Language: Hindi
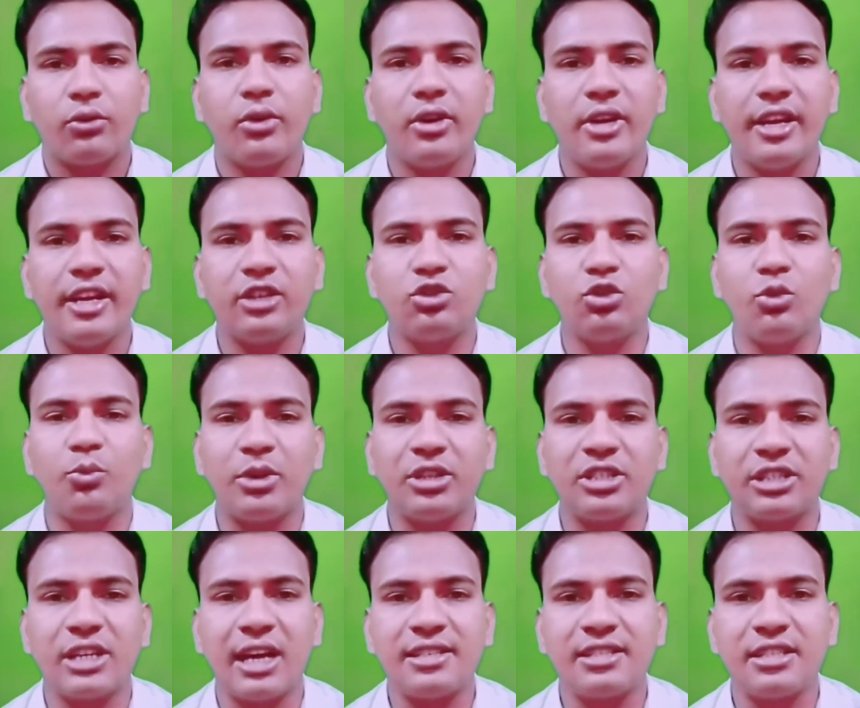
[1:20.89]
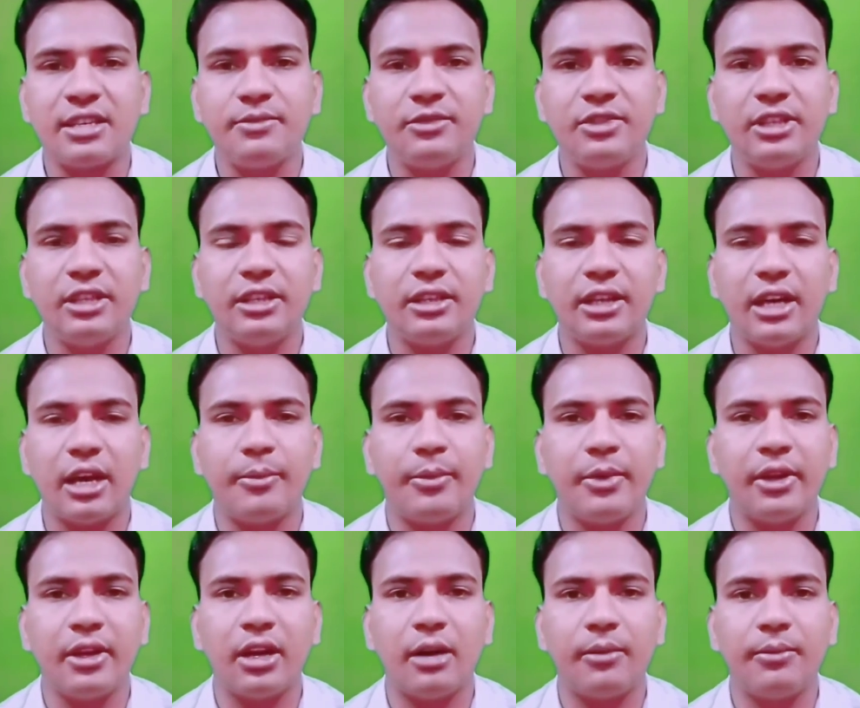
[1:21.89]
वो 150 सौ या
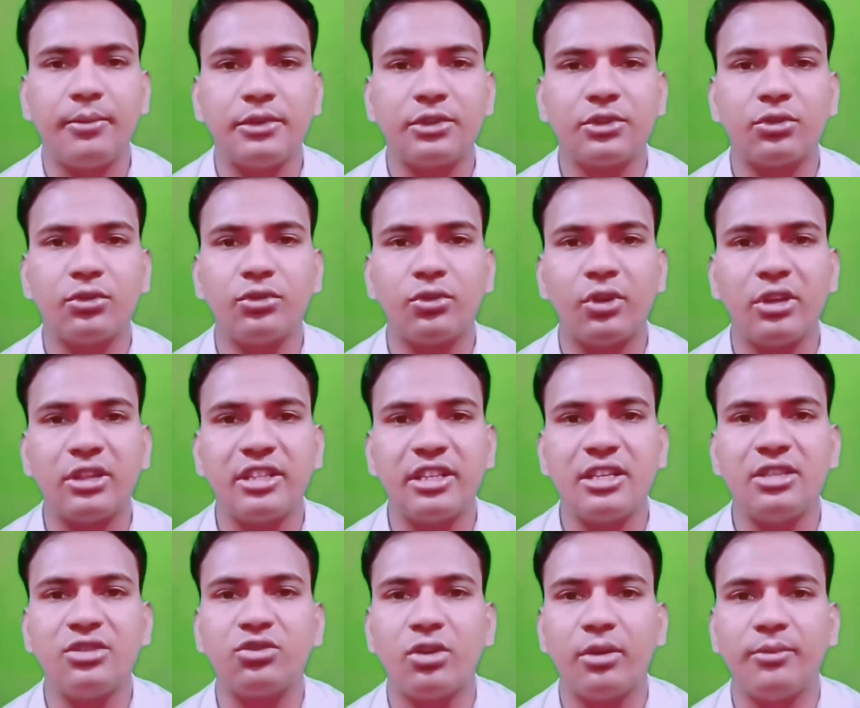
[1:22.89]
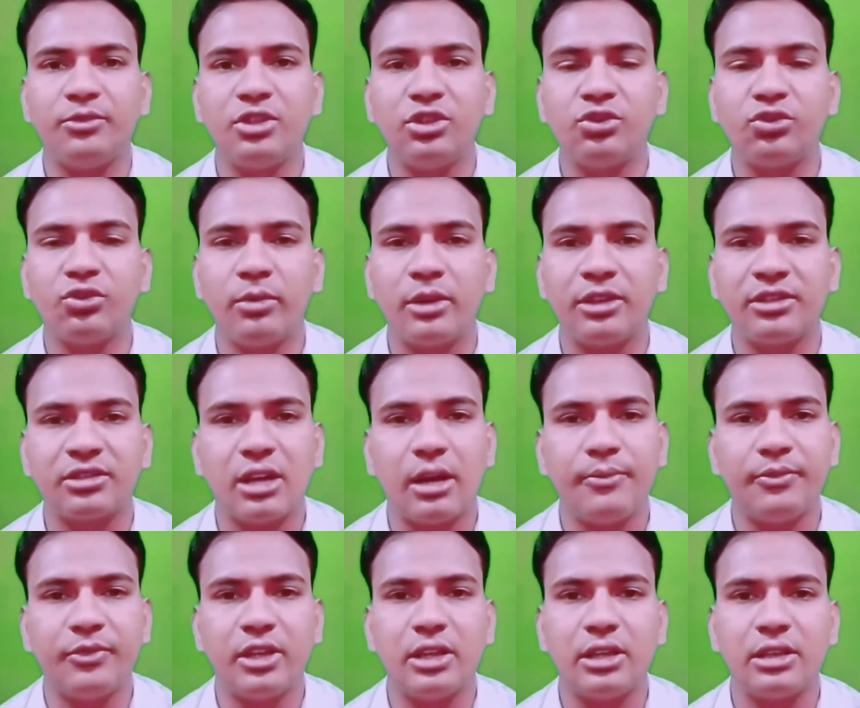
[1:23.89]
फिर आप इसको जो है 300 सौ सुबह
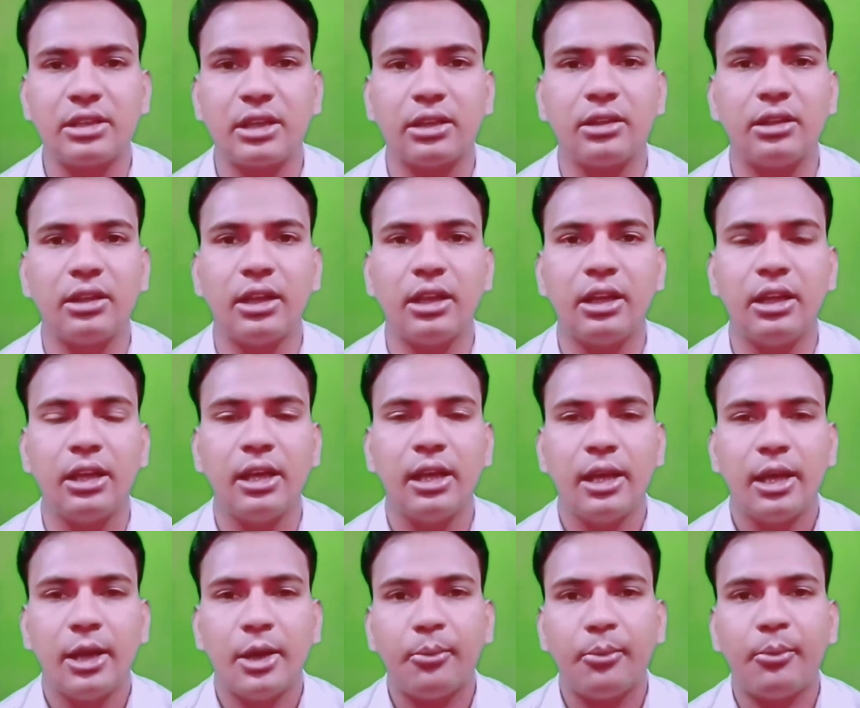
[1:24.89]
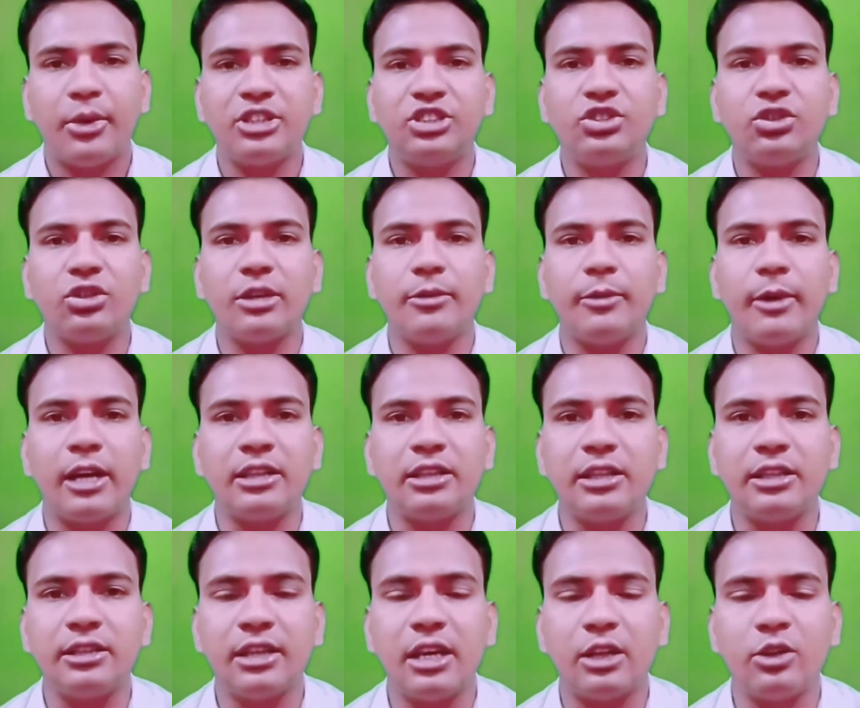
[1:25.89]
शाम दे सकते हैं बच्चों की
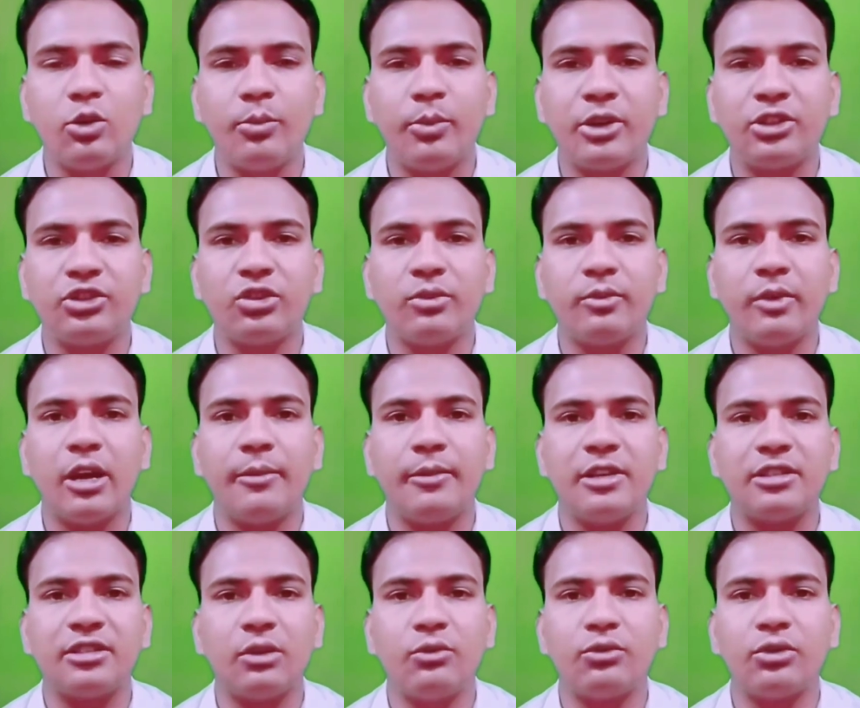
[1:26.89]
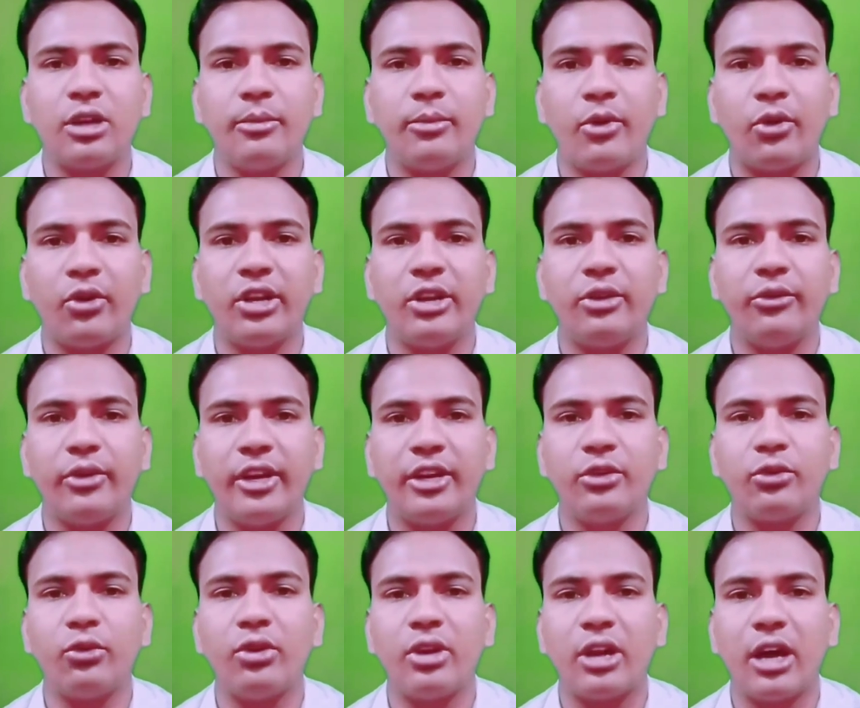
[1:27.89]
बात की जाए तो बच्चों में हमेशा उनके बॉडी
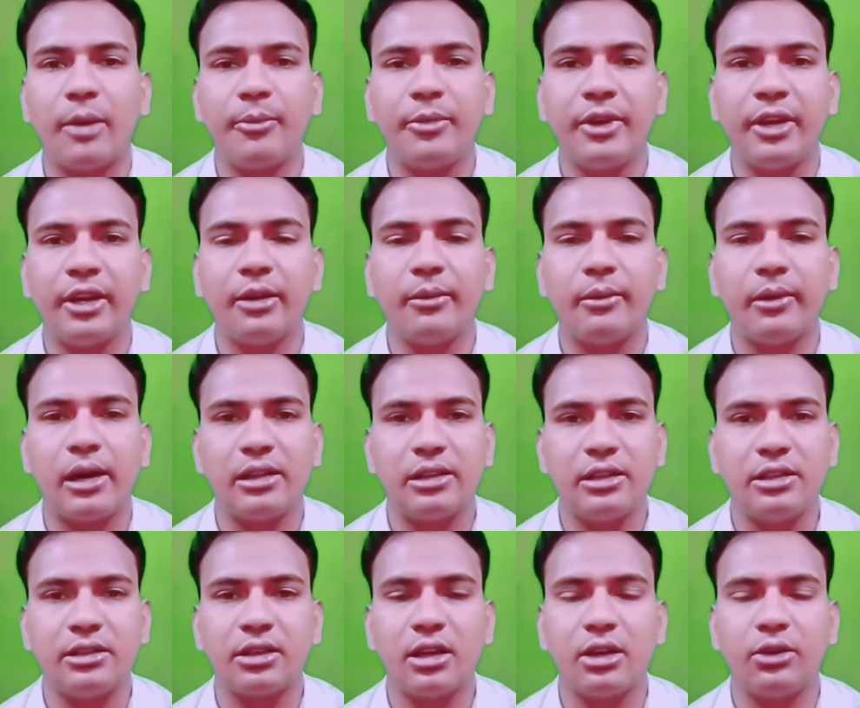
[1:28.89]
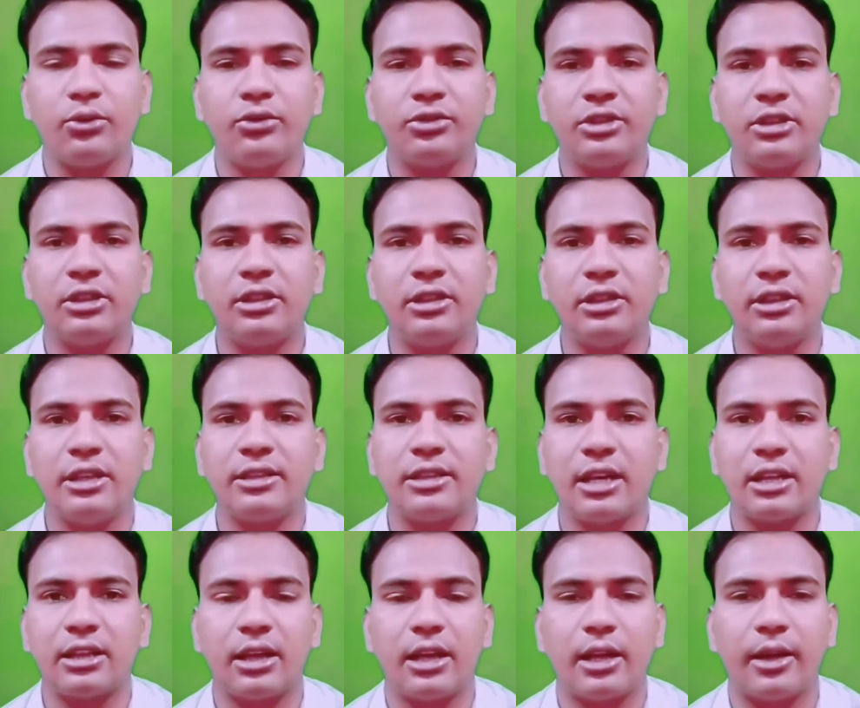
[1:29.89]
वेट को नापने के बाद ही इसका डोसेज दिया
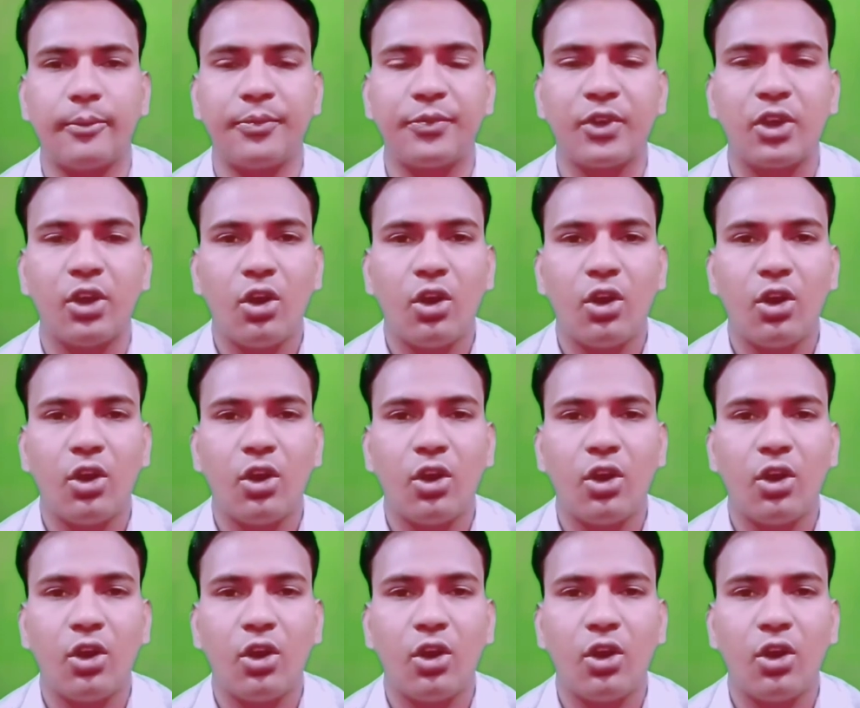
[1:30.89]
जाता है